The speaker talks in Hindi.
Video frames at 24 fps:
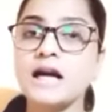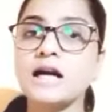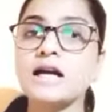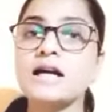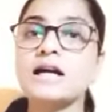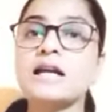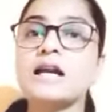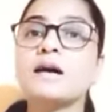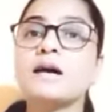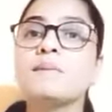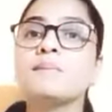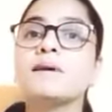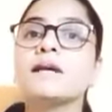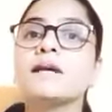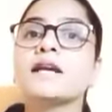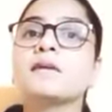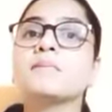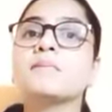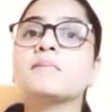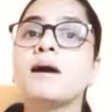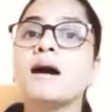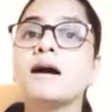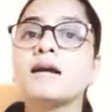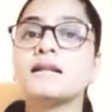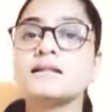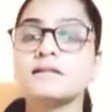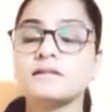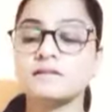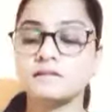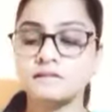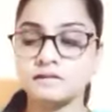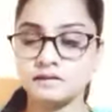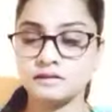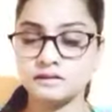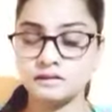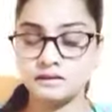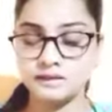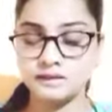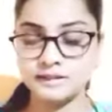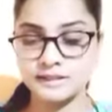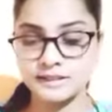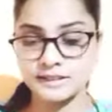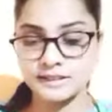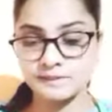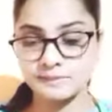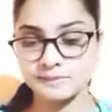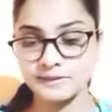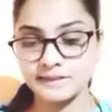अगर हम एक बार
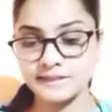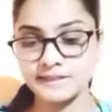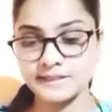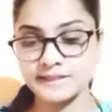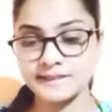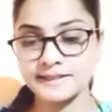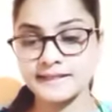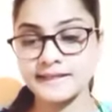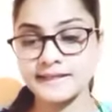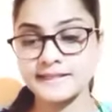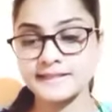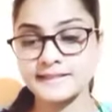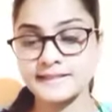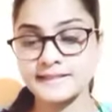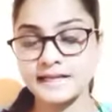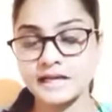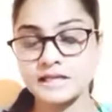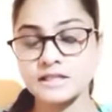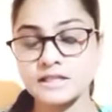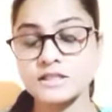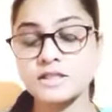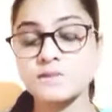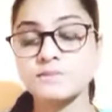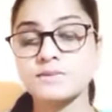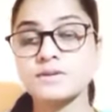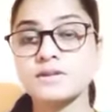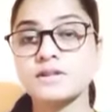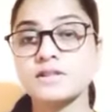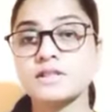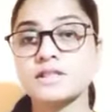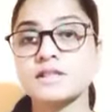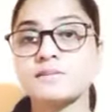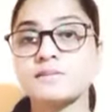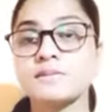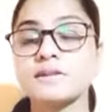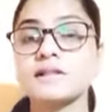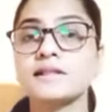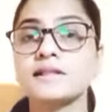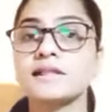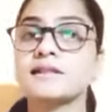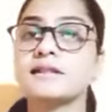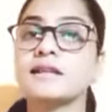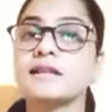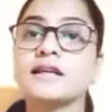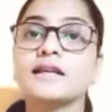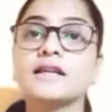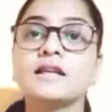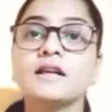इसे समझ लेते हैं इस कॉन्सेप्ट को समझ
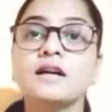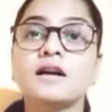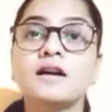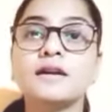लेते हैं कि